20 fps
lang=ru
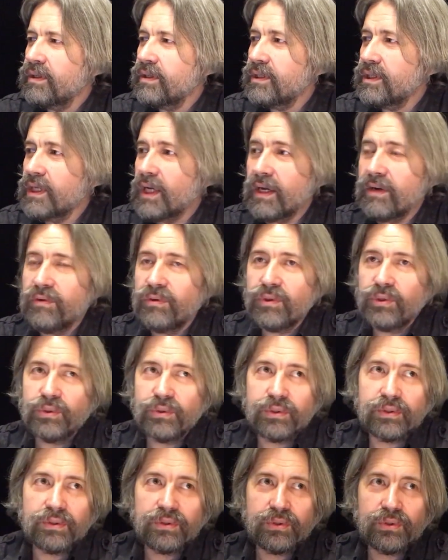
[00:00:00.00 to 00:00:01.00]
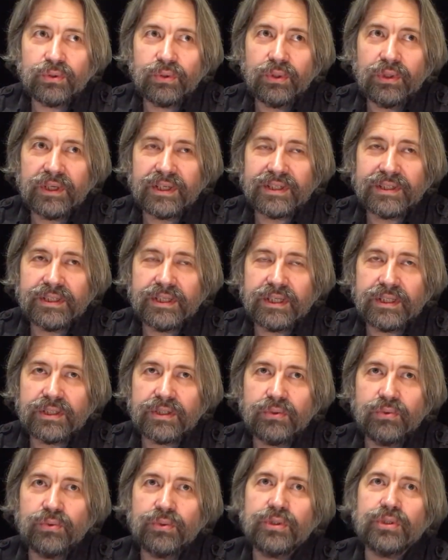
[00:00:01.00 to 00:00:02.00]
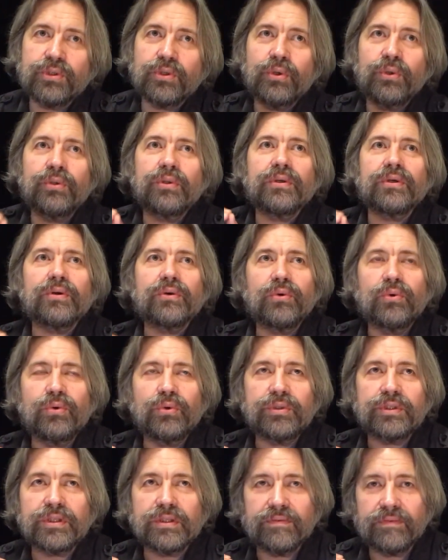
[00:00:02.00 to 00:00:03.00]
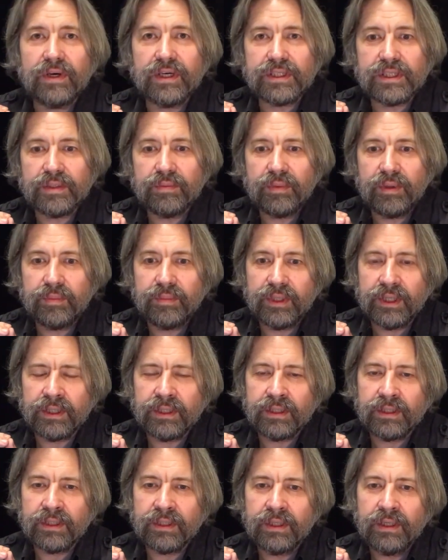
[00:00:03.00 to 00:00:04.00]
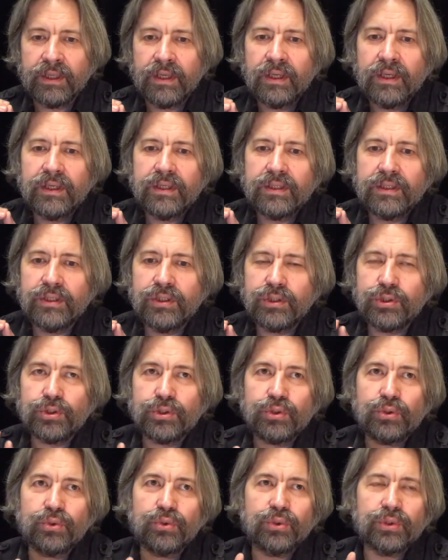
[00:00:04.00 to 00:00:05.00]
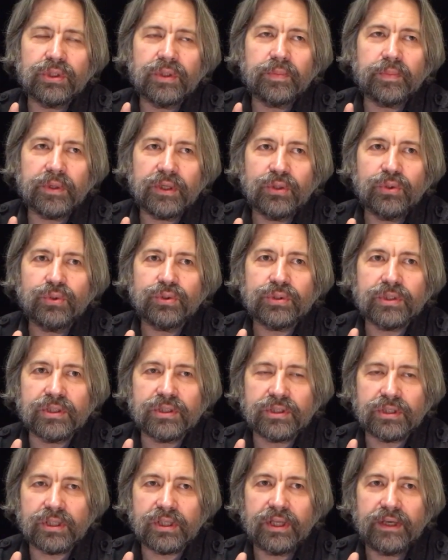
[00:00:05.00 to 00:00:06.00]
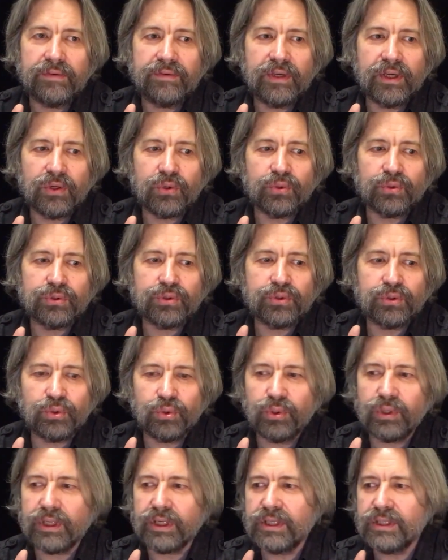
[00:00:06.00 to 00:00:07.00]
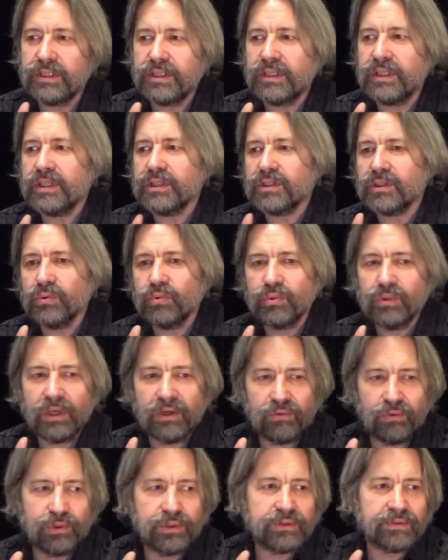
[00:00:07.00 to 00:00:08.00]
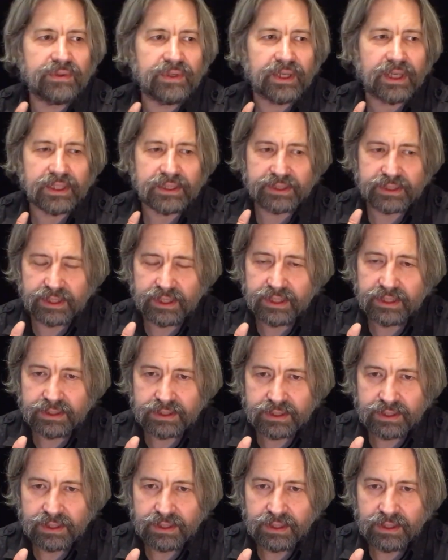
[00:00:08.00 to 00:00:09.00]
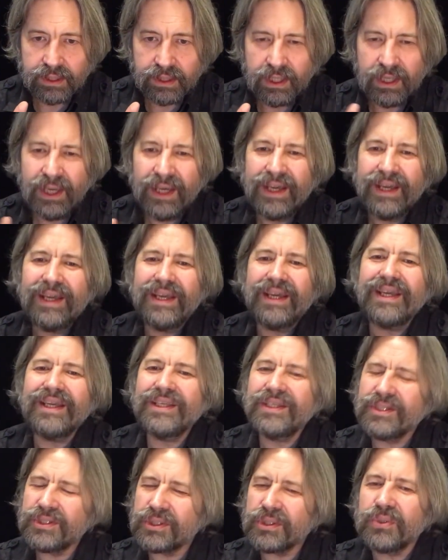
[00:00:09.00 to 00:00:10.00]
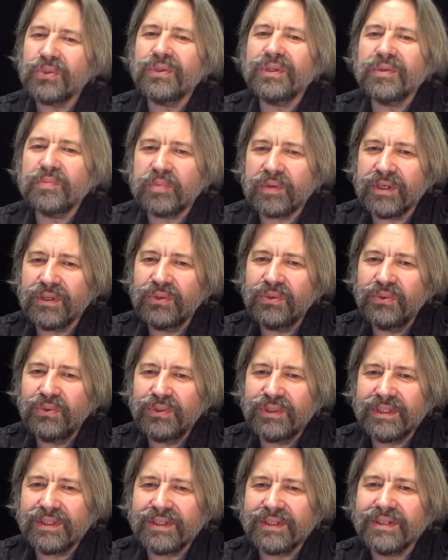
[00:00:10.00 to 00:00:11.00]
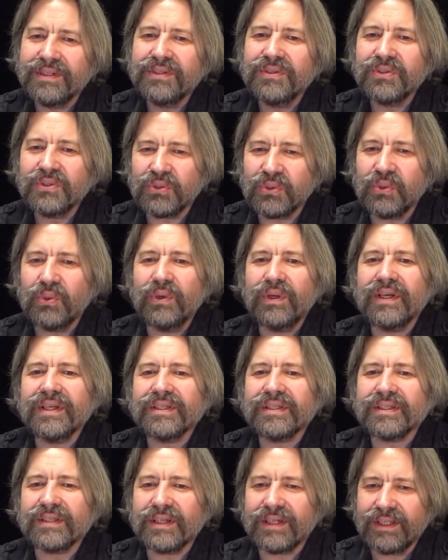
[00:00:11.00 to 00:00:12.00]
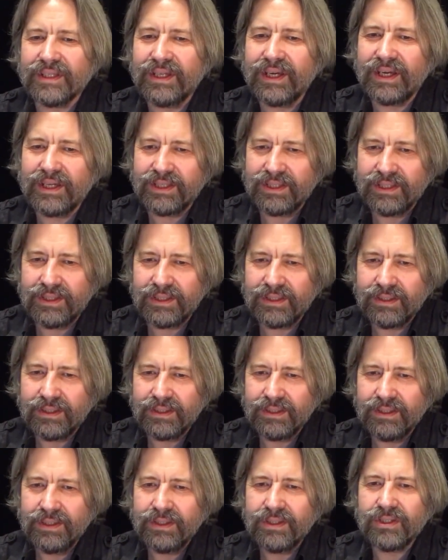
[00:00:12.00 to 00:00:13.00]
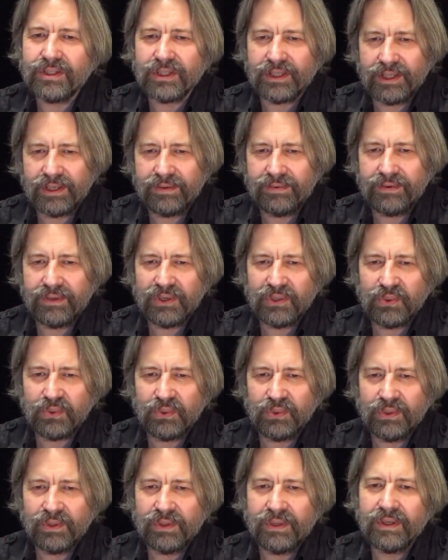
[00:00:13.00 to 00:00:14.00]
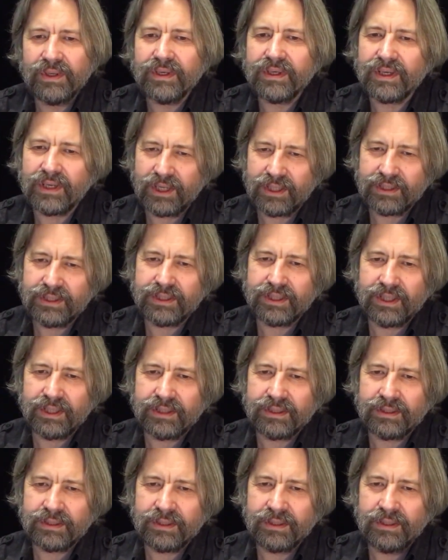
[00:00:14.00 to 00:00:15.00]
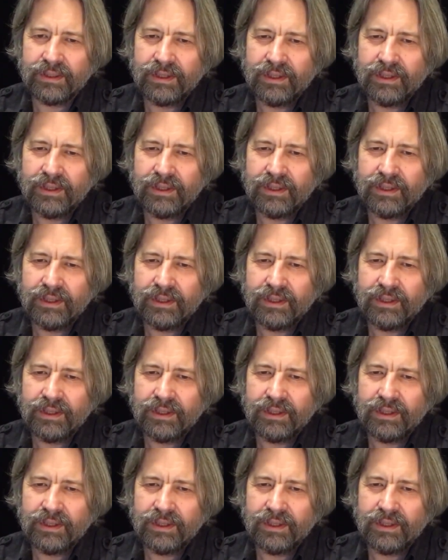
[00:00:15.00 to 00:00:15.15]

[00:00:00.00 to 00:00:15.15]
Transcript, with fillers: Я говорю, только здесь не учтен очень важный момент. Ничто не приносит человеку столько естественного удовольствия, как секс, и ничто не приносит столько страданий человеку, как секс,